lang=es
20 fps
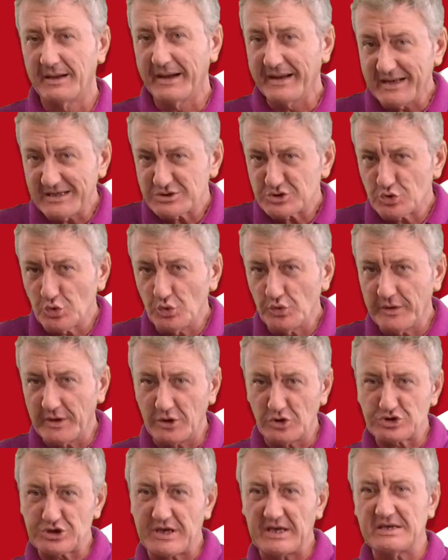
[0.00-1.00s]
¿Eres tú de
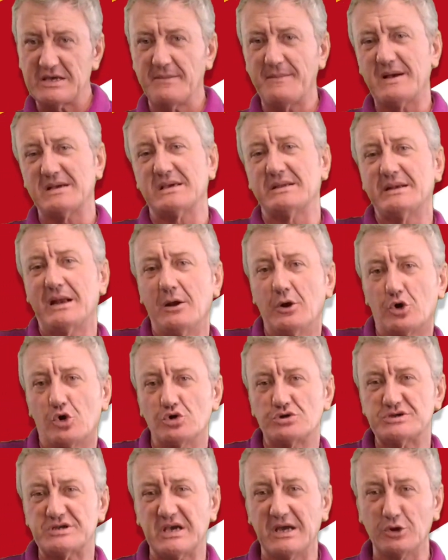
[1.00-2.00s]
los que lleva en el
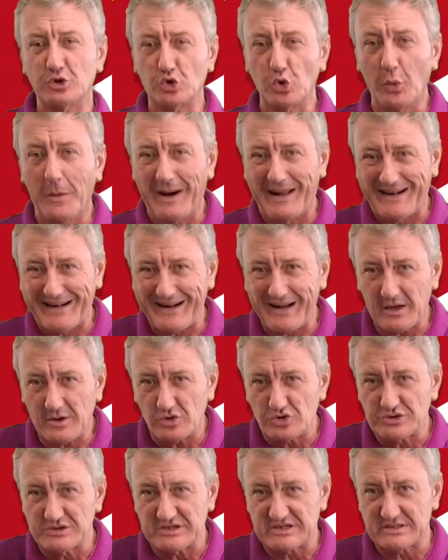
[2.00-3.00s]
coche
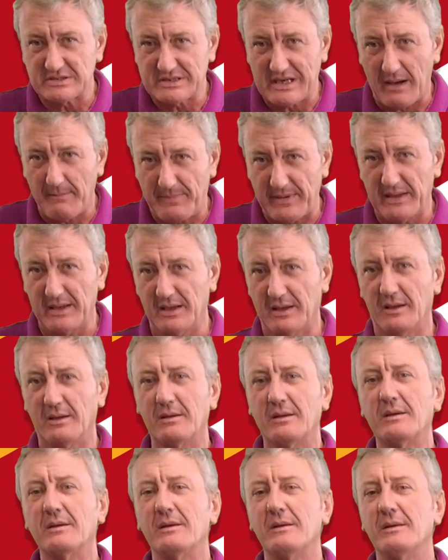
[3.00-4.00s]
tubarracos de escape
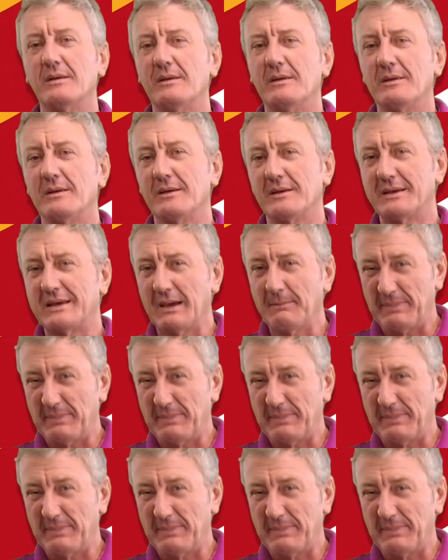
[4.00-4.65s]
que